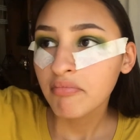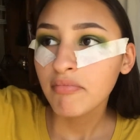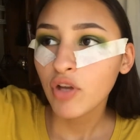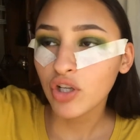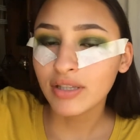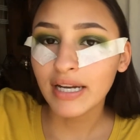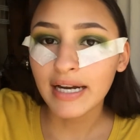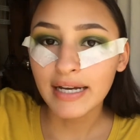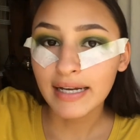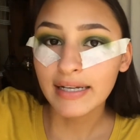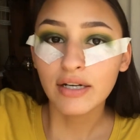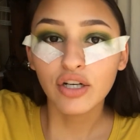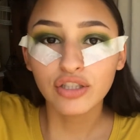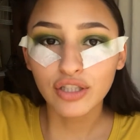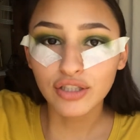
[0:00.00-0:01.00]

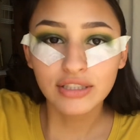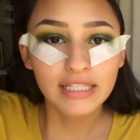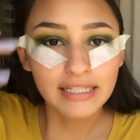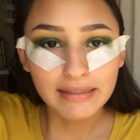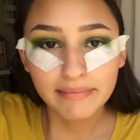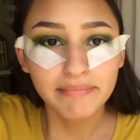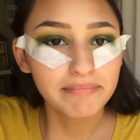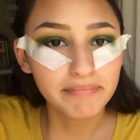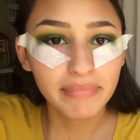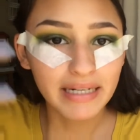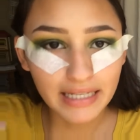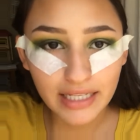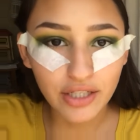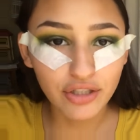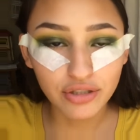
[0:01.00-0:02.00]
otra, otros
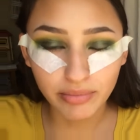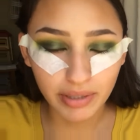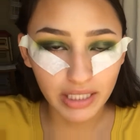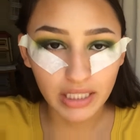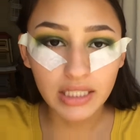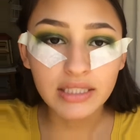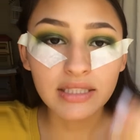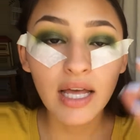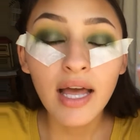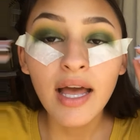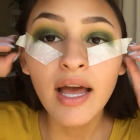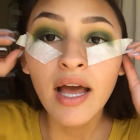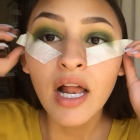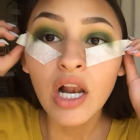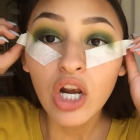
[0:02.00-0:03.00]
brillos verdes.
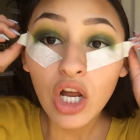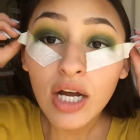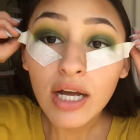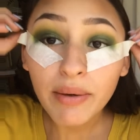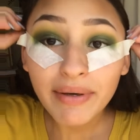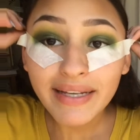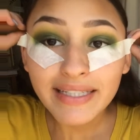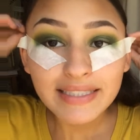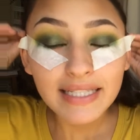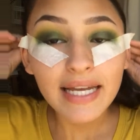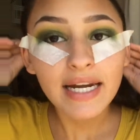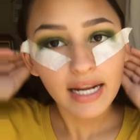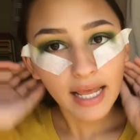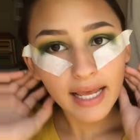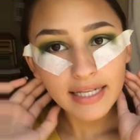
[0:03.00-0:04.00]
Lo que voy a
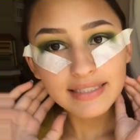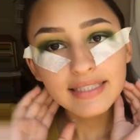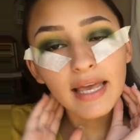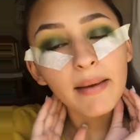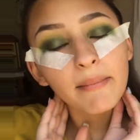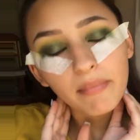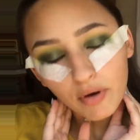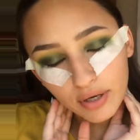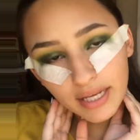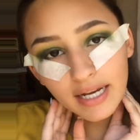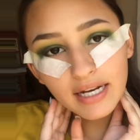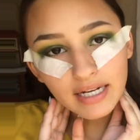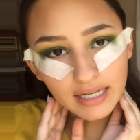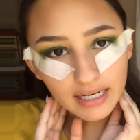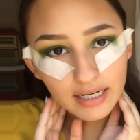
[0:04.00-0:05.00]
hacer es que voy a
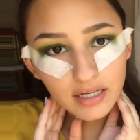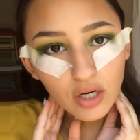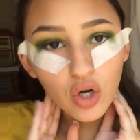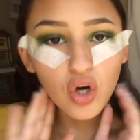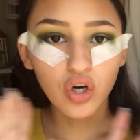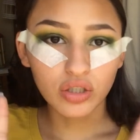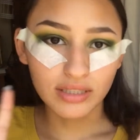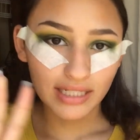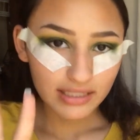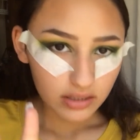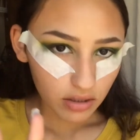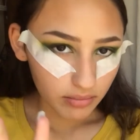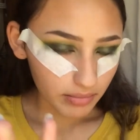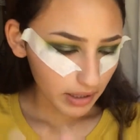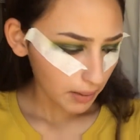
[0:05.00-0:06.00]
agarrar otra
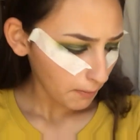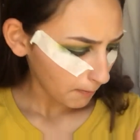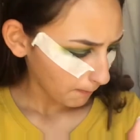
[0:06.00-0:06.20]
sombra